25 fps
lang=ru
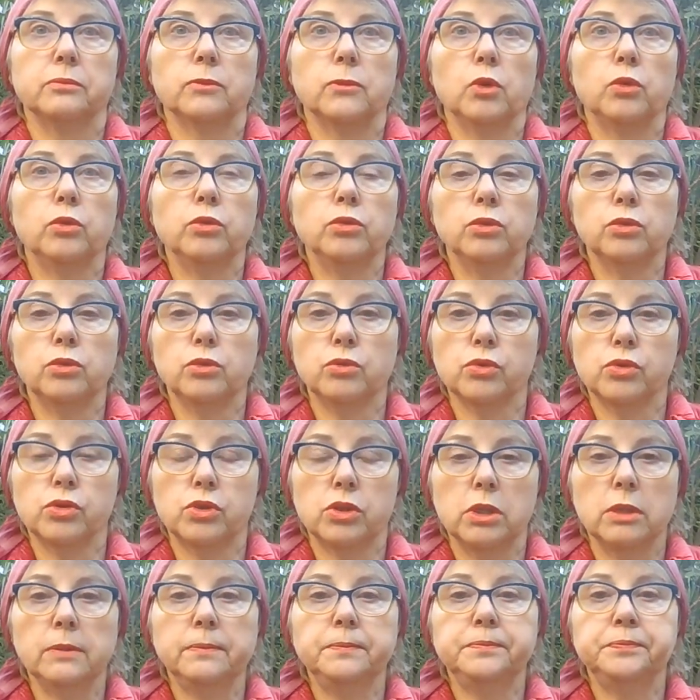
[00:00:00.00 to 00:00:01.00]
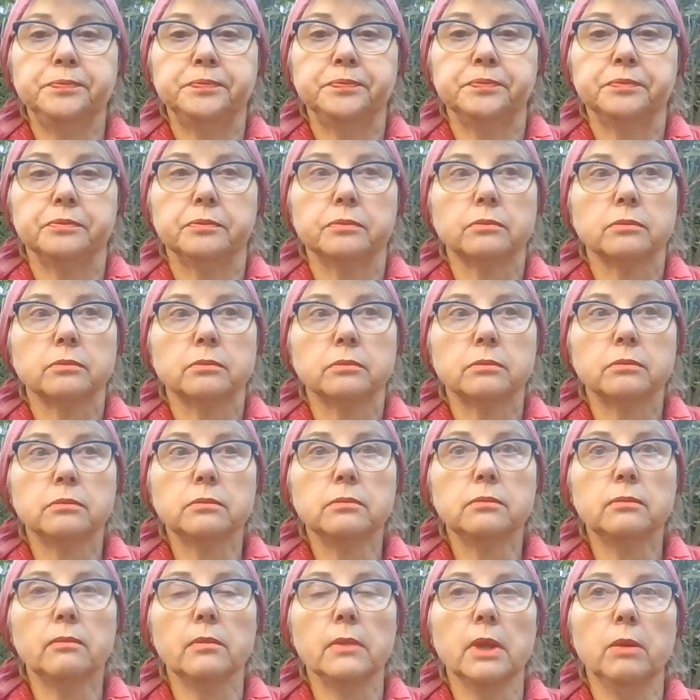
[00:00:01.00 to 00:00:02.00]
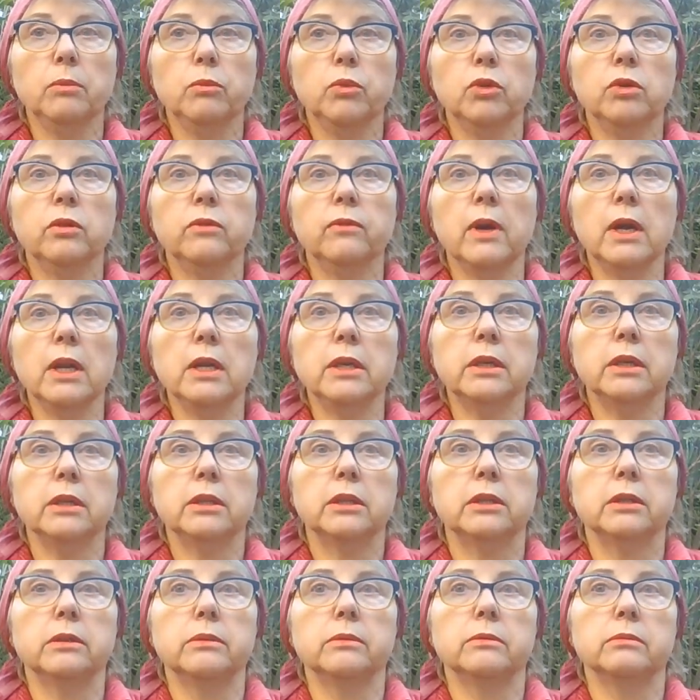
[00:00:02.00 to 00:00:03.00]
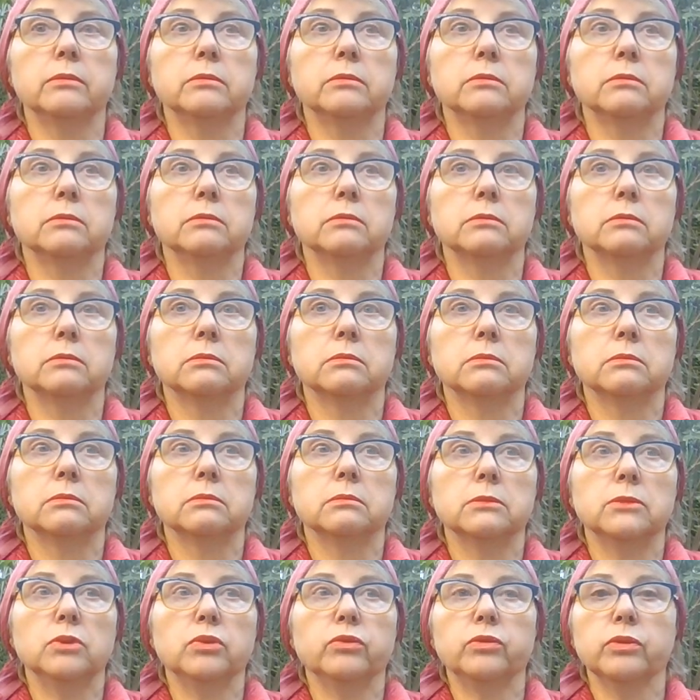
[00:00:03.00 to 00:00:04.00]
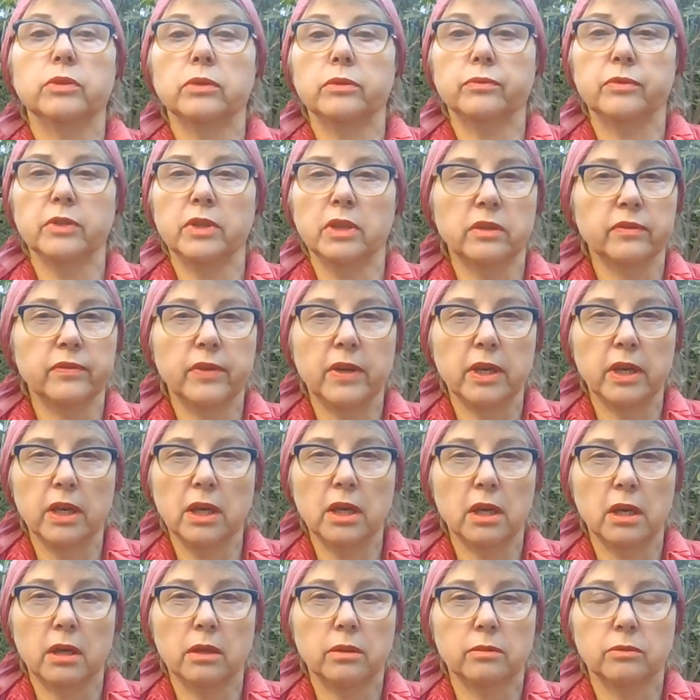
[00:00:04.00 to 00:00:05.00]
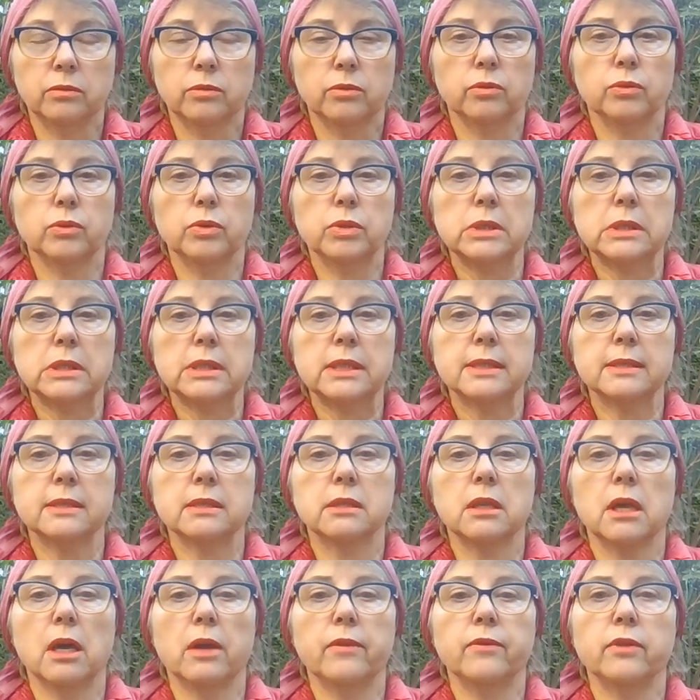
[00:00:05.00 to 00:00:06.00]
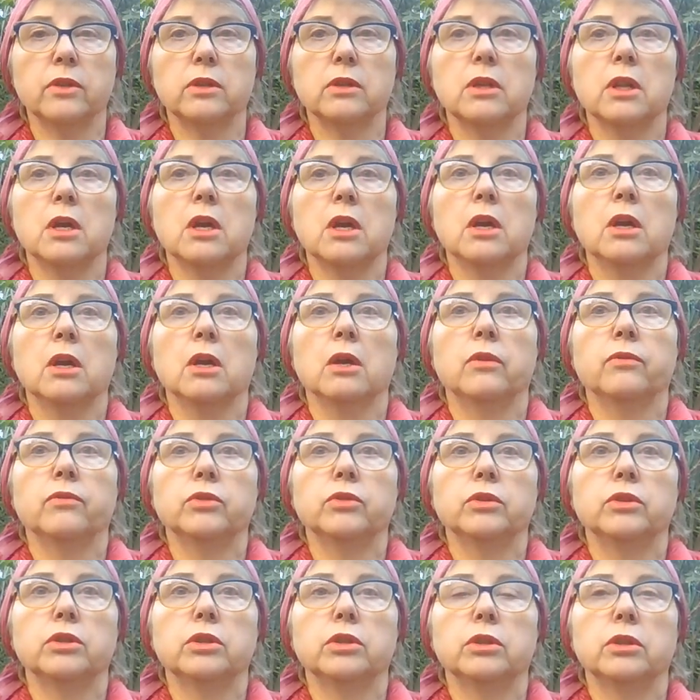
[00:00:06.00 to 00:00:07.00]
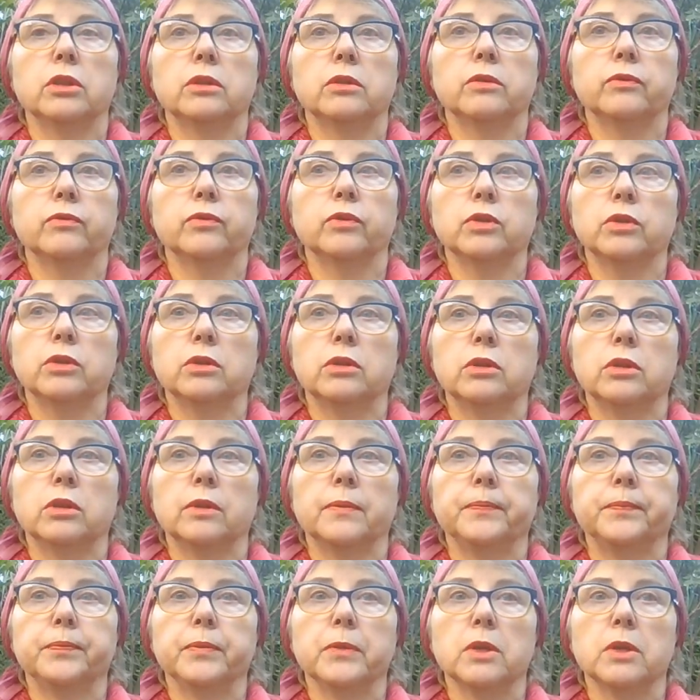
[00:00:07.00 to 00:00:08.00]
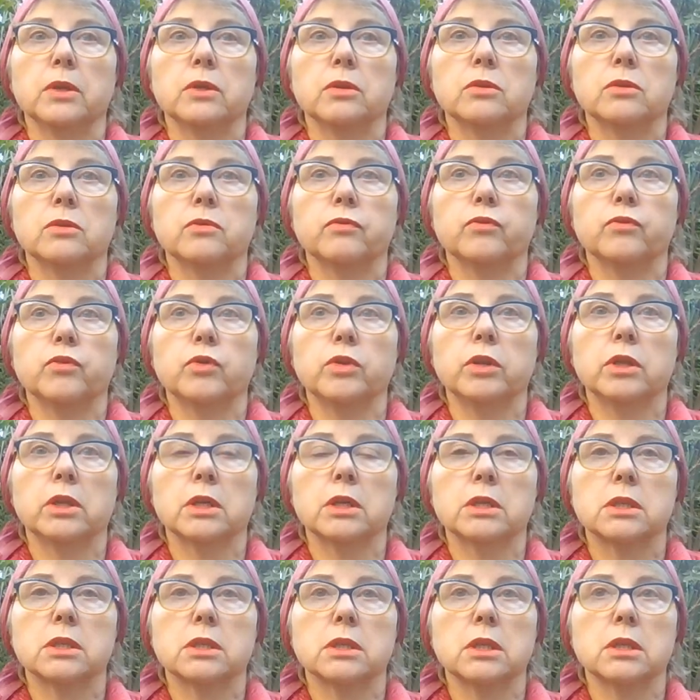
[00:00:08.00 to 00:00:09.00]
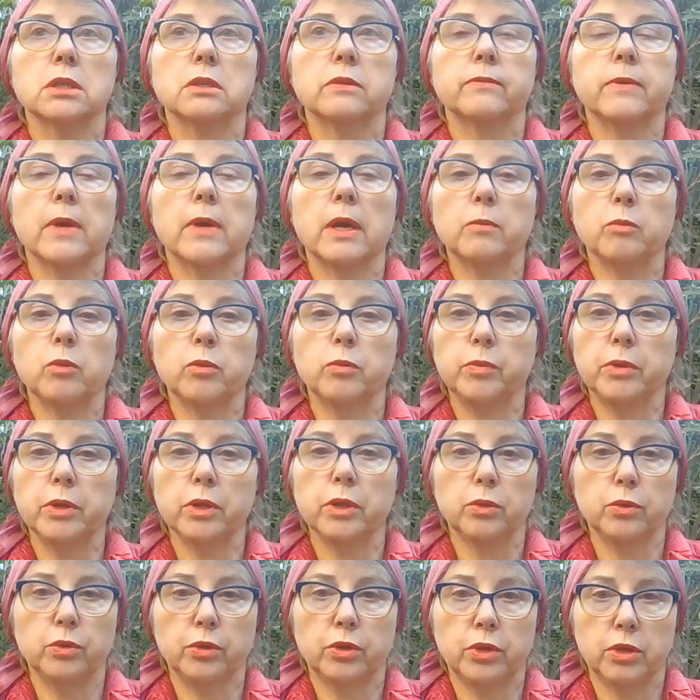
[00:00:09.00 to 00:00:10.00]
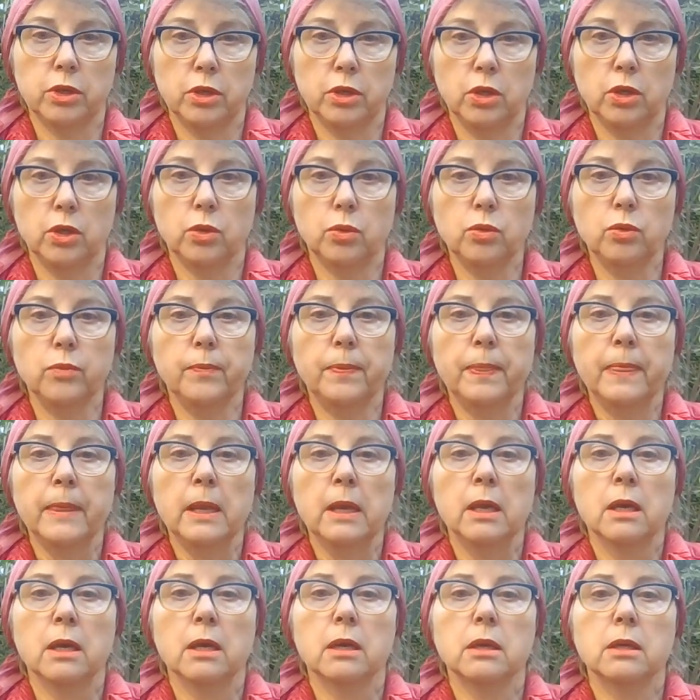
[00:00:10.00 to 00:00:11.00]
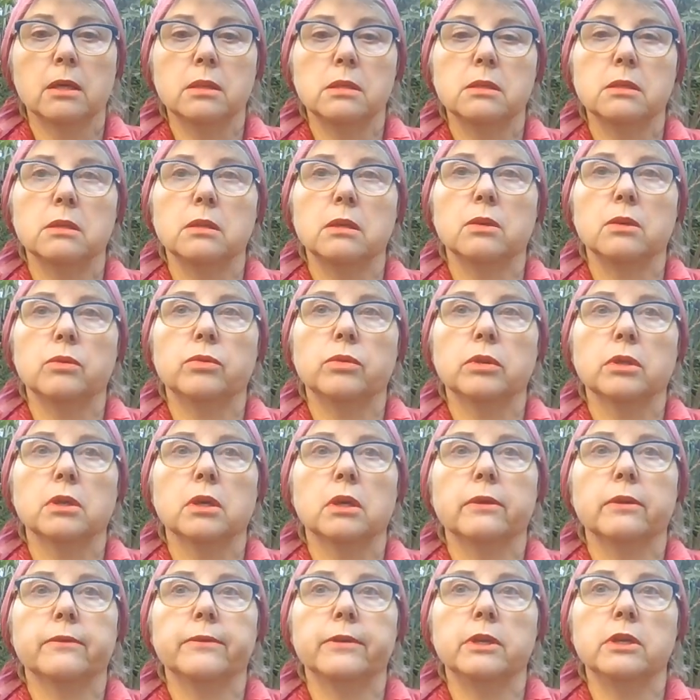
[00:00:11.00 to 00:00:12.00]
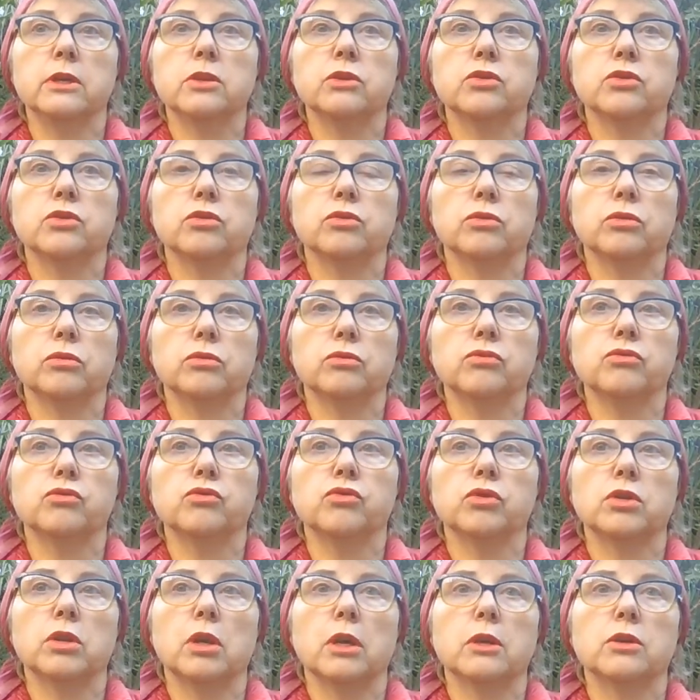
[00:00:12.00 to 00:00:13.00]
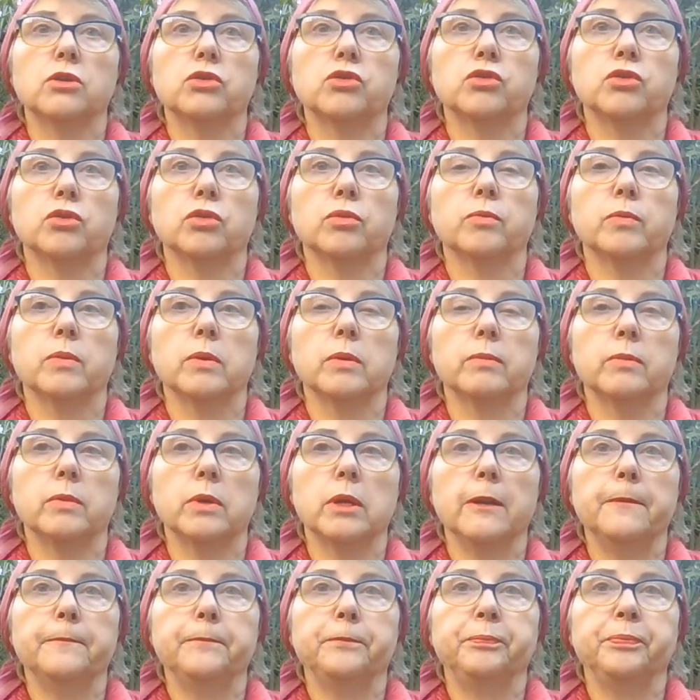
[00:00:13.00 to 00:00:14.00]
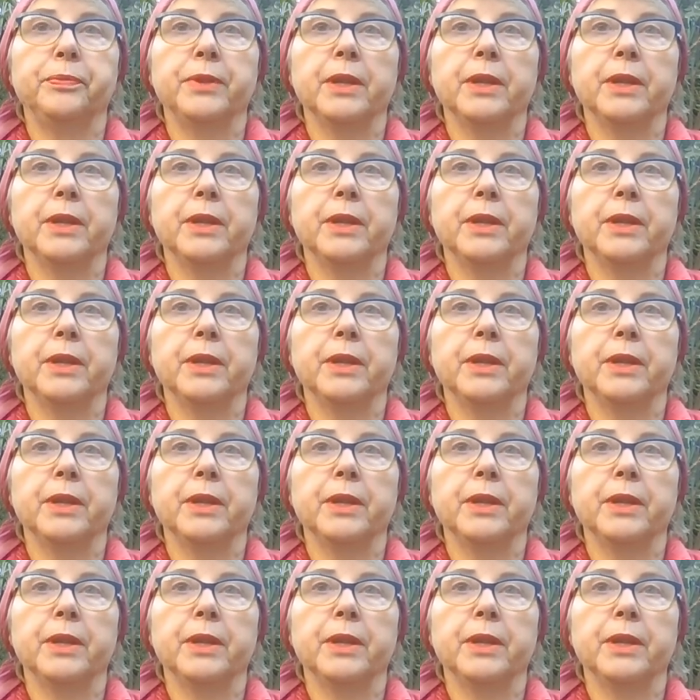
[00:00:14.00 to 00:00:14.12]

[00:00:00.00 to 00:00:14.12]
он тоже буквально ну, вот в январе он составил вот этот вот эм, свой так называемую белую книгу, где он говорит, что нужно, чтобы мы,